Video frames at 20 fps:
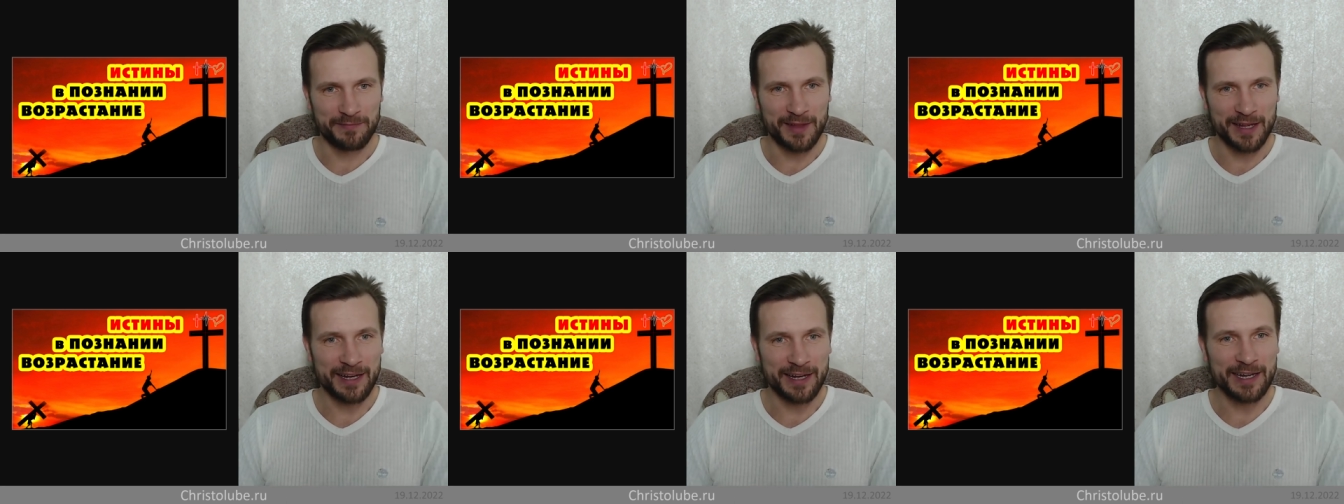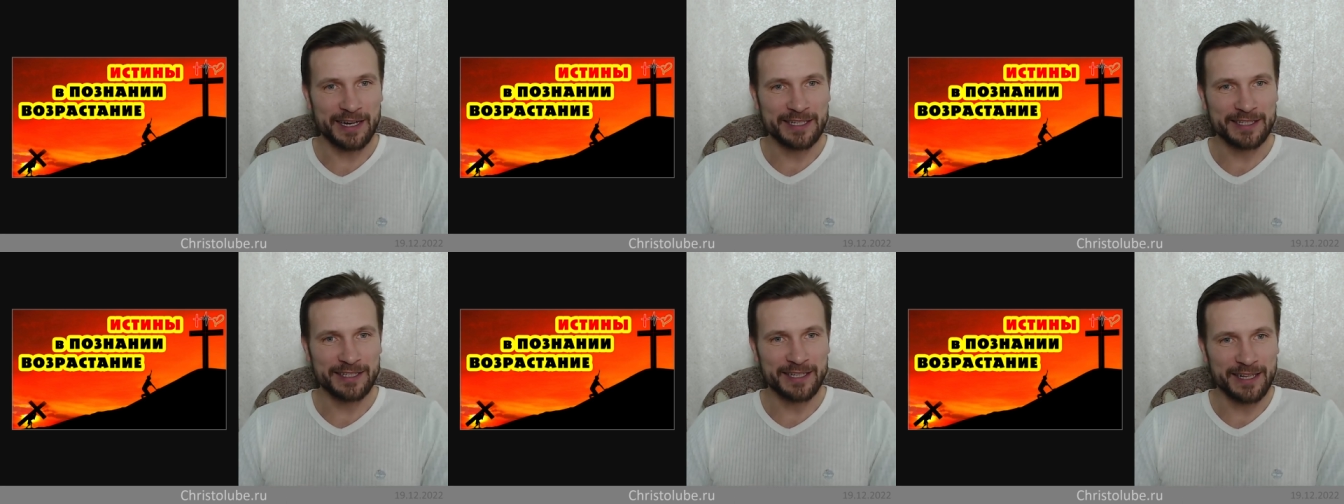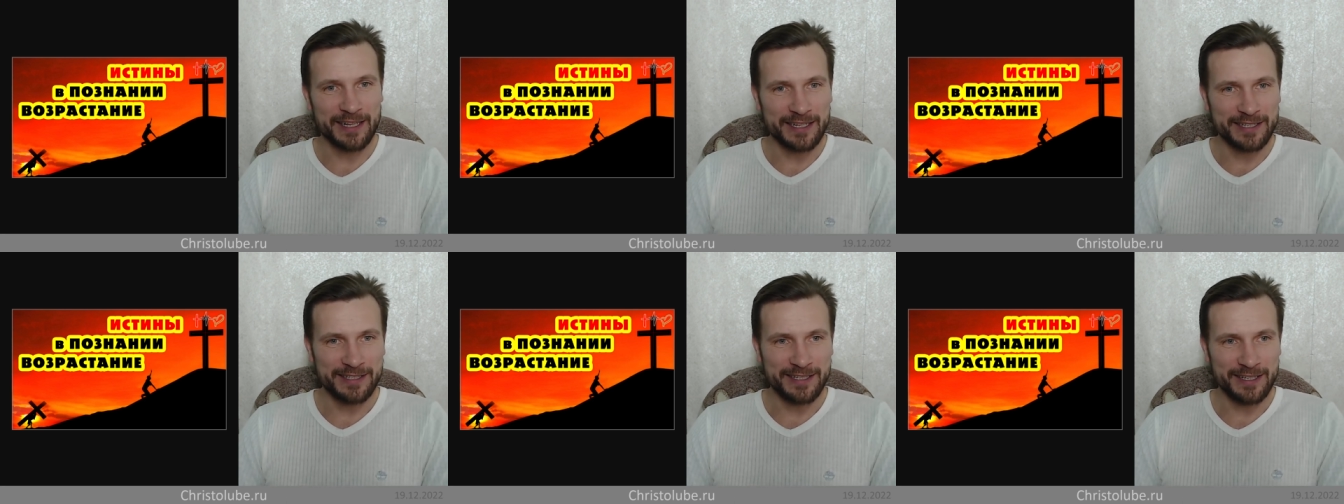
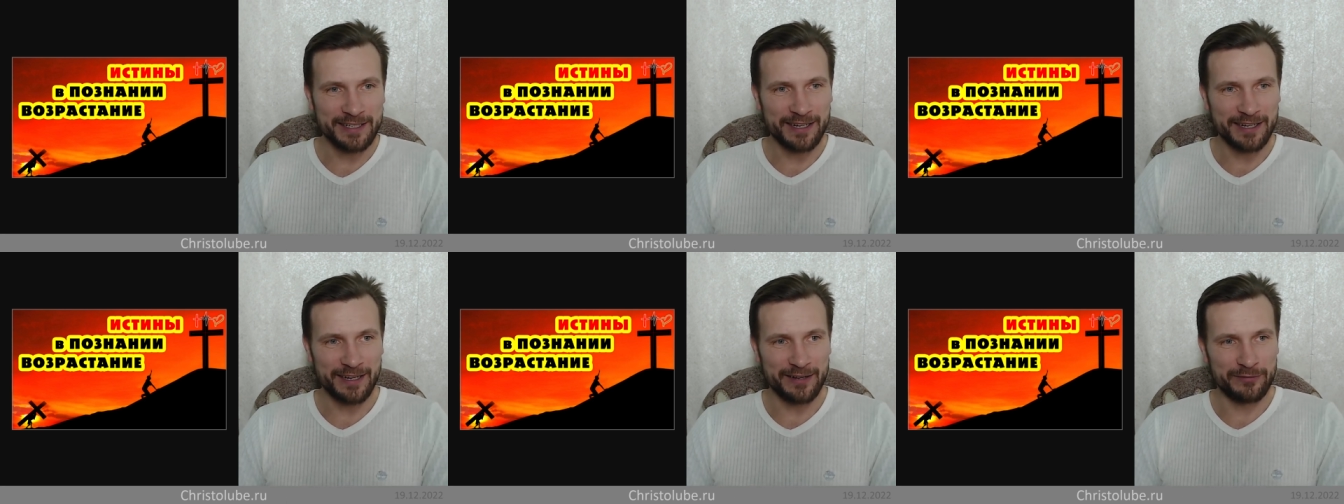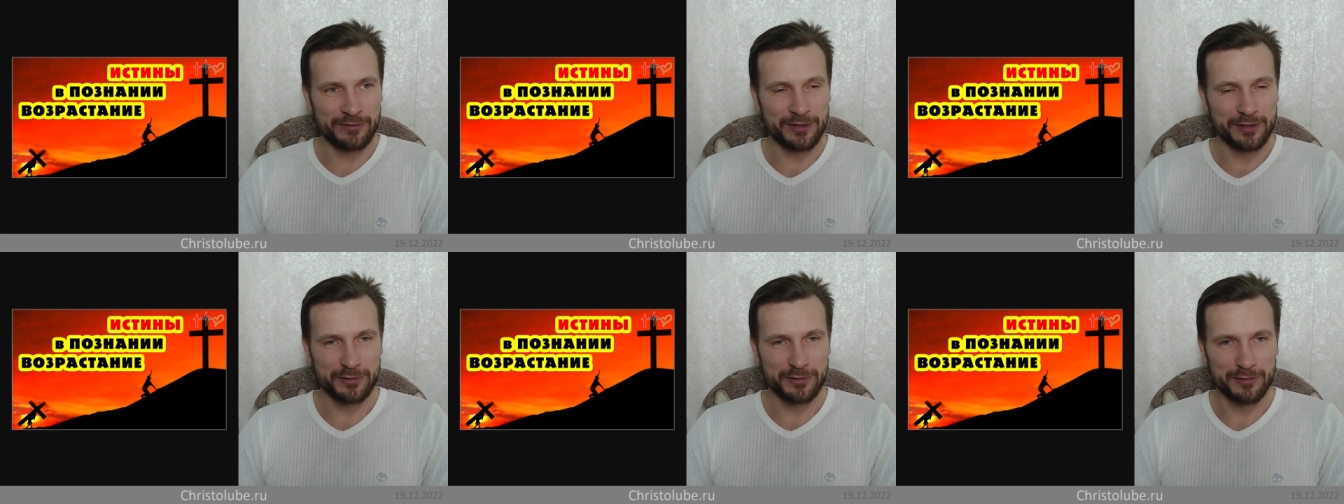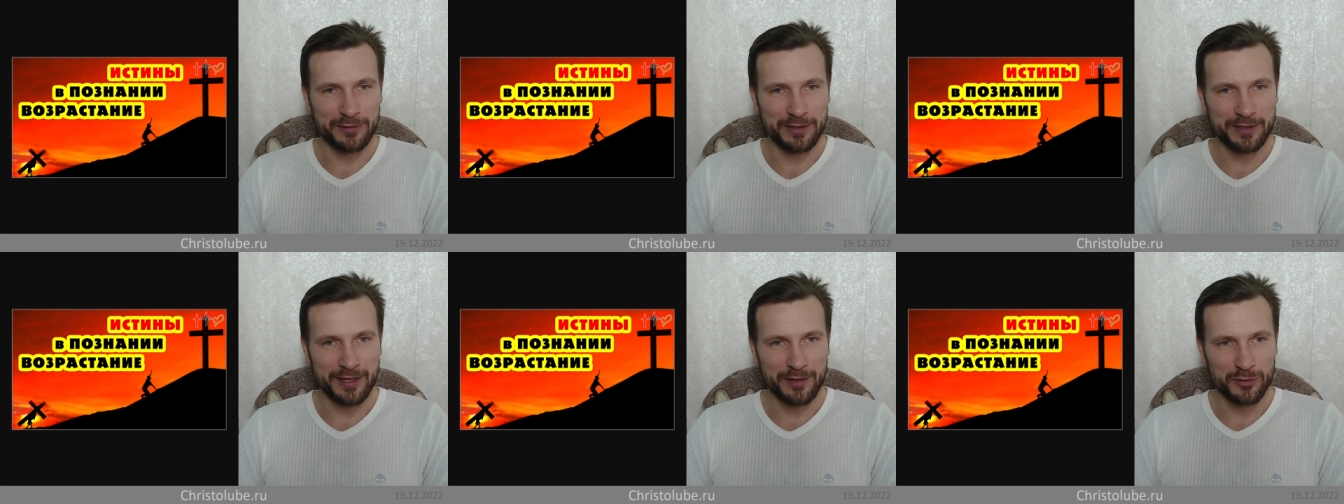крестоносителя внизу,
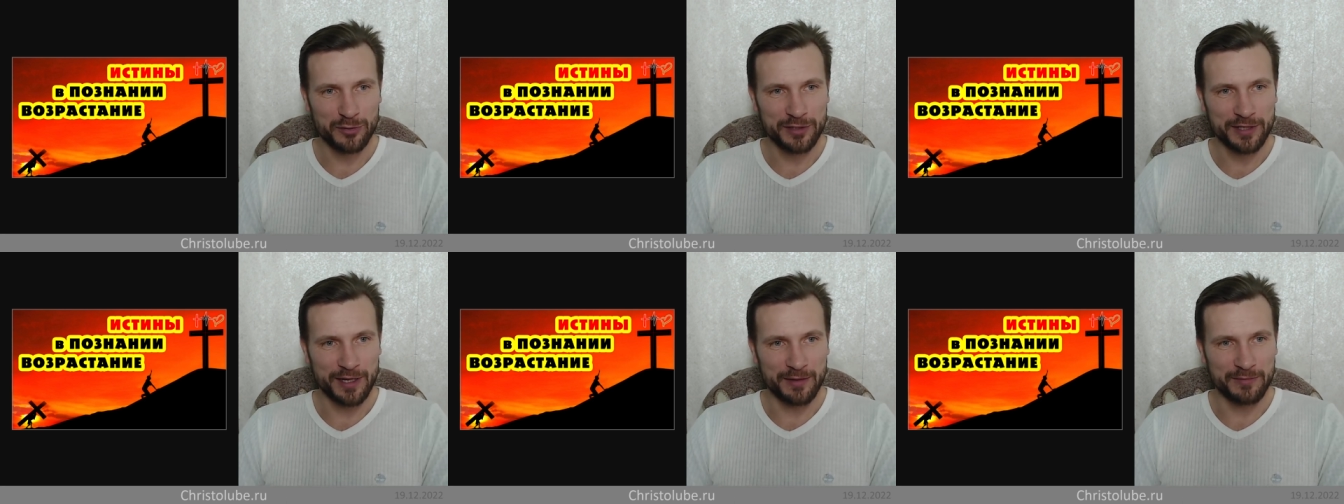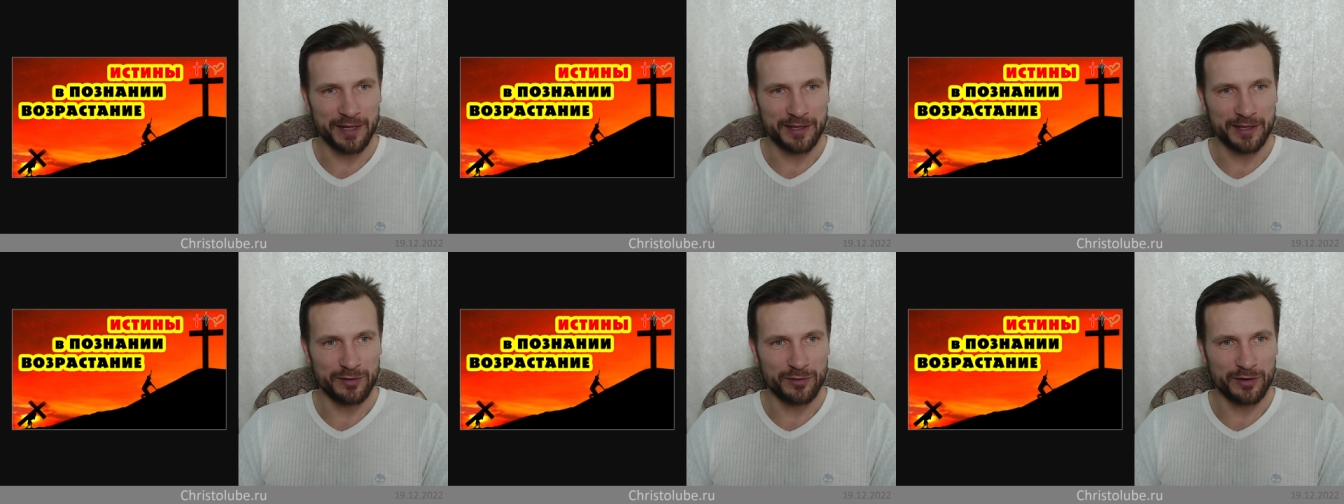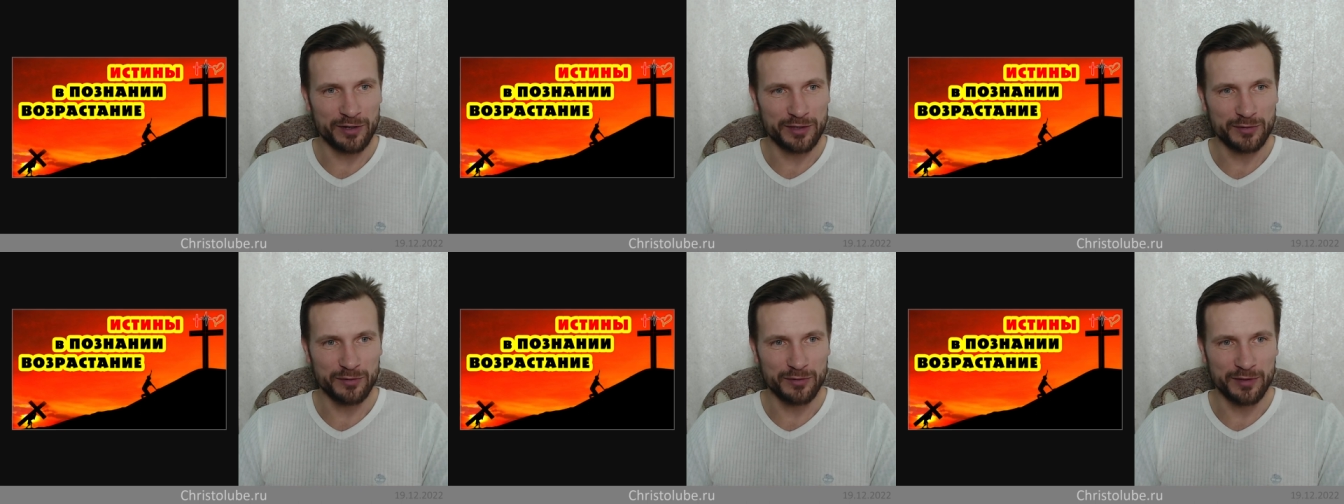это я уж сам на эту
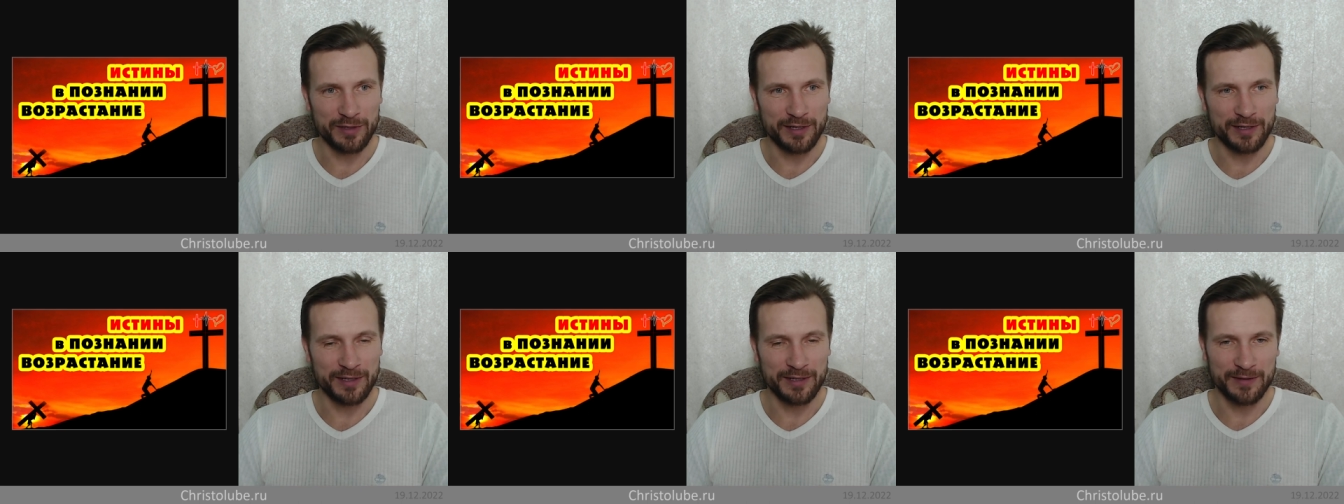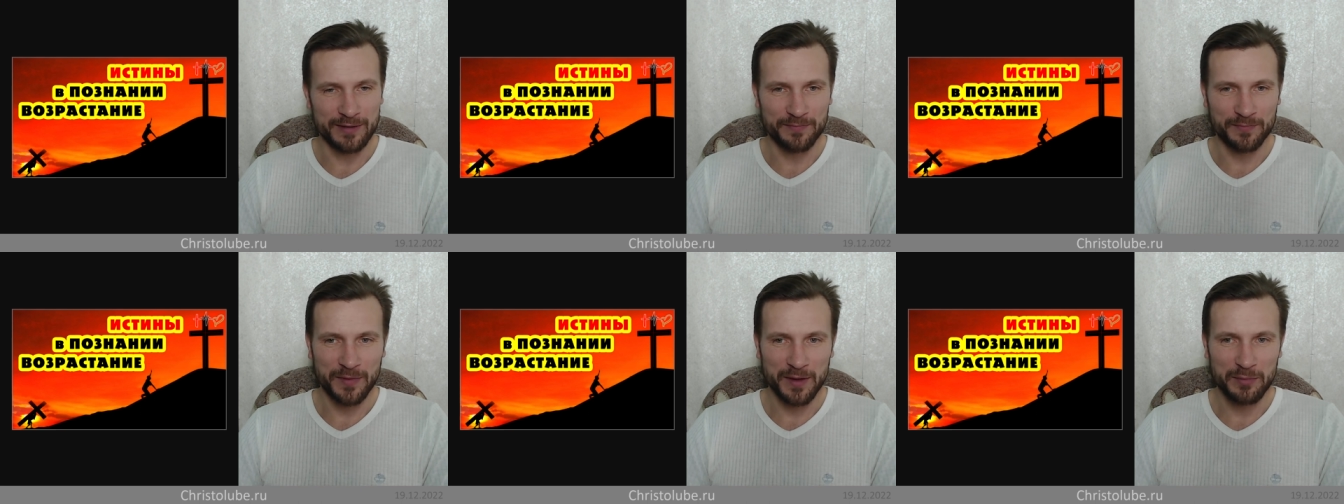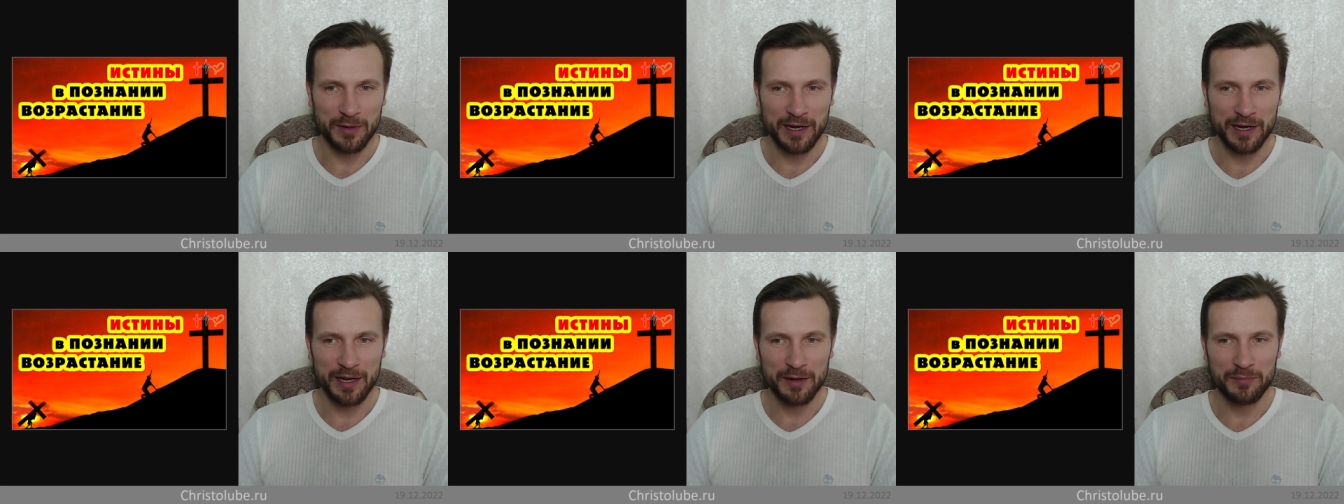рисунок э,
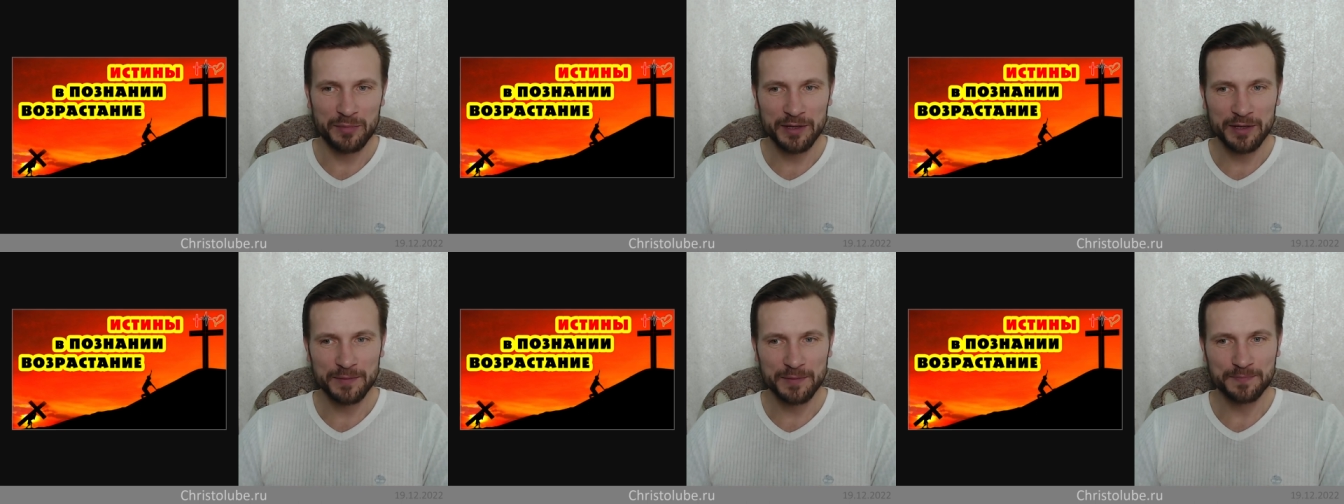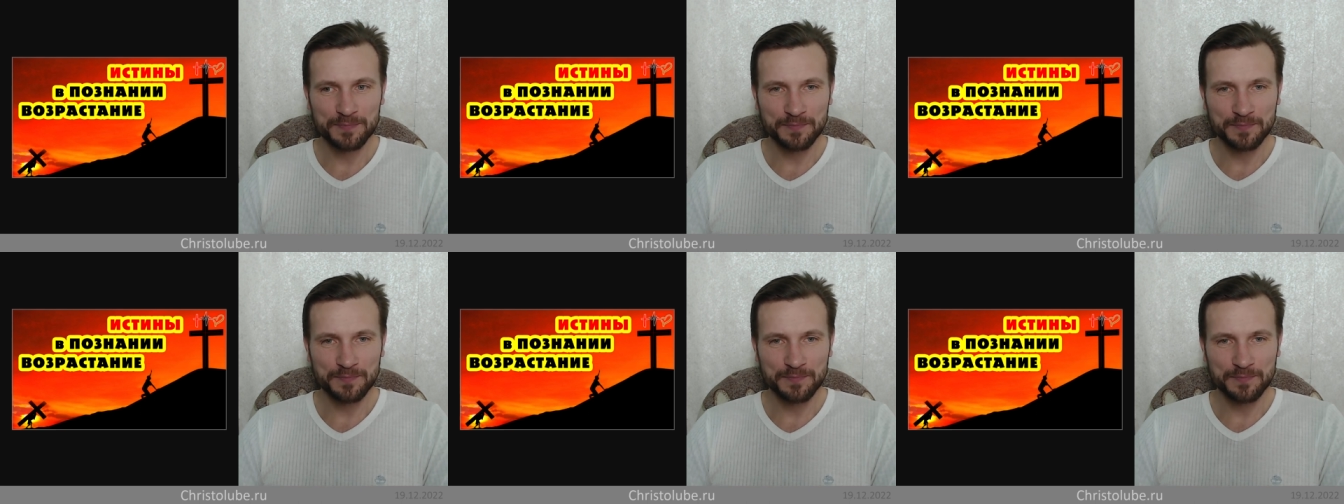прилепил.